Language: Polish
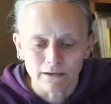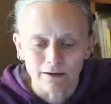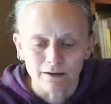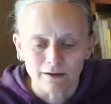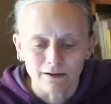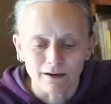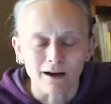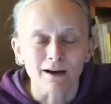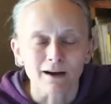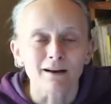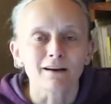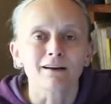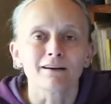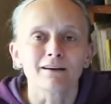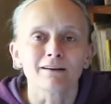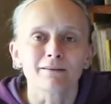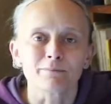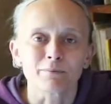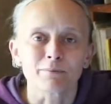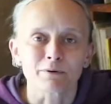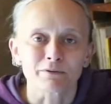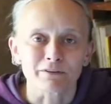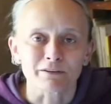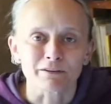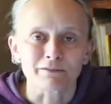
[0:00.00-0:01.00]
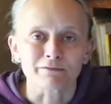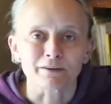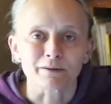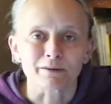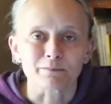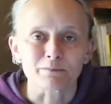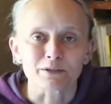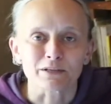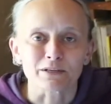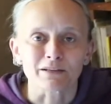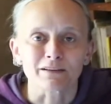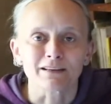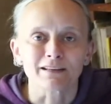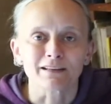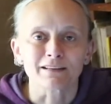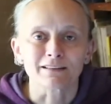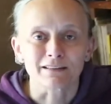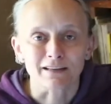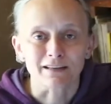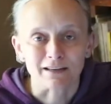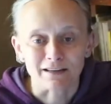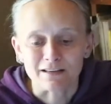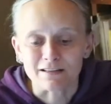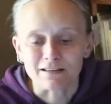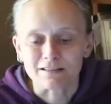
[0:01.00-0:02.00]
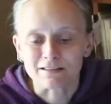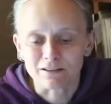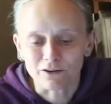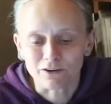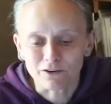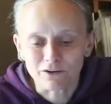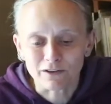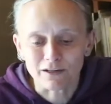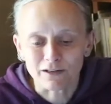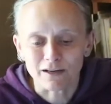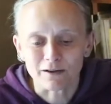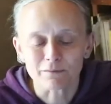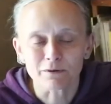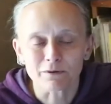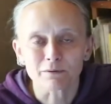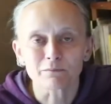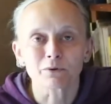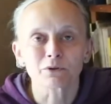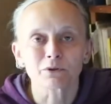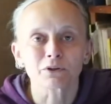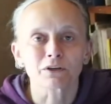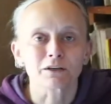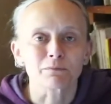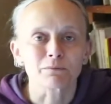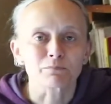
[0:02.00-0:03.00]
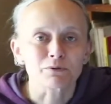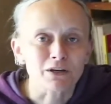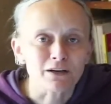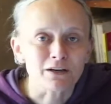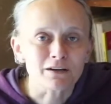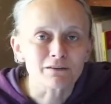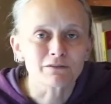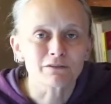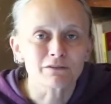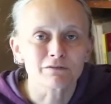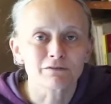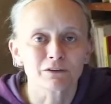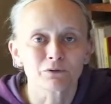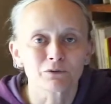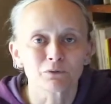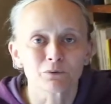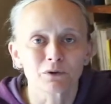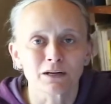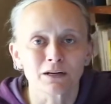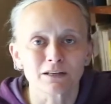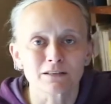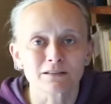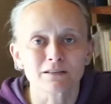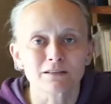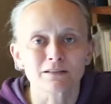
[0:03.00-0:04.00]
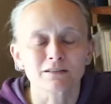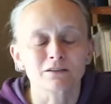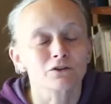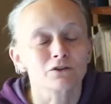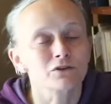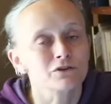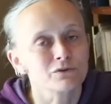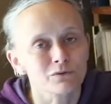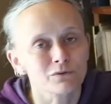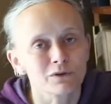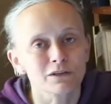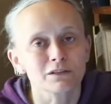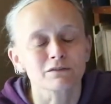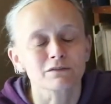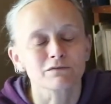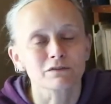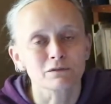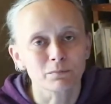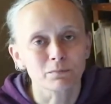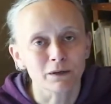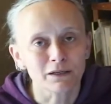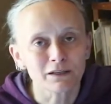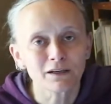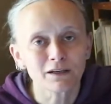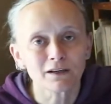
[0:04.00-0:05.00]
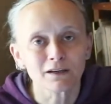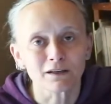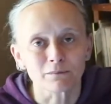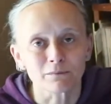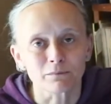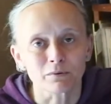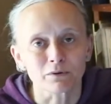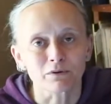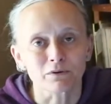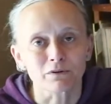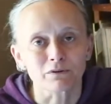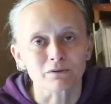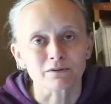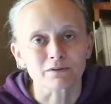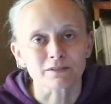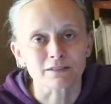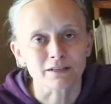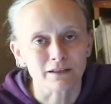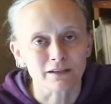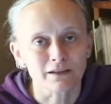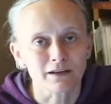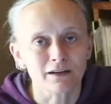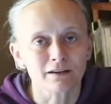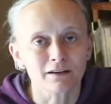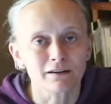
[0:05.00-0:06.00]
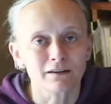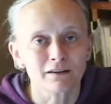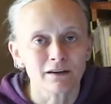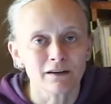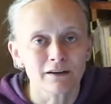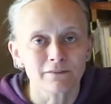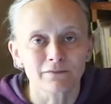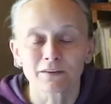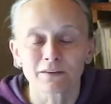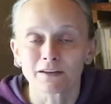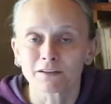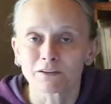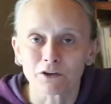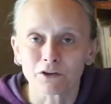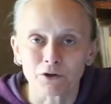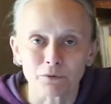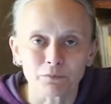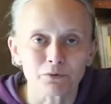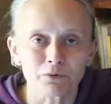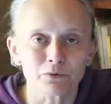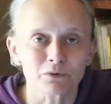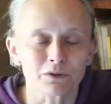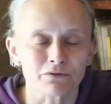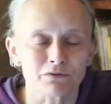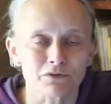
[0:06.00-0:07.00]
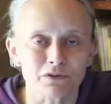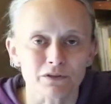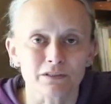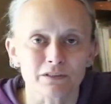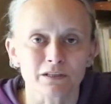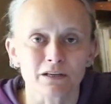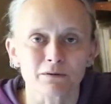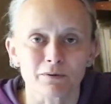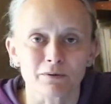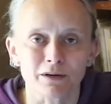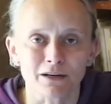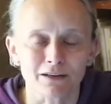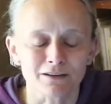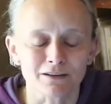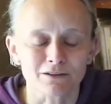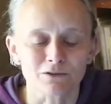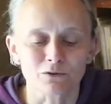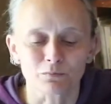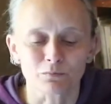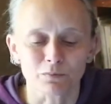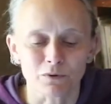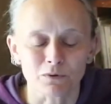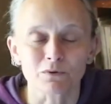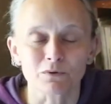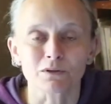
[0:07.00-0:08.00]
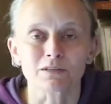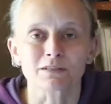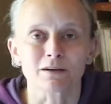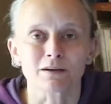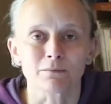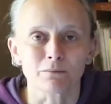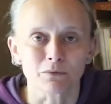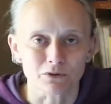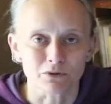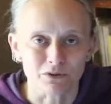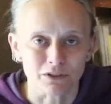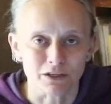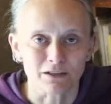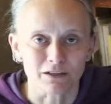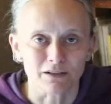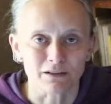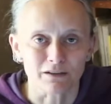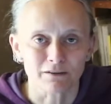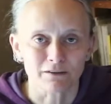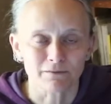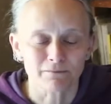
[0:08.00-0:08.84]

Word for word: ale powiem Wam, że ta historia, mimo tej przerwy w edukacji, skończyła się wspaniale, bo Segal nadrobił te wszystkie braki zupełnie samodzielnie.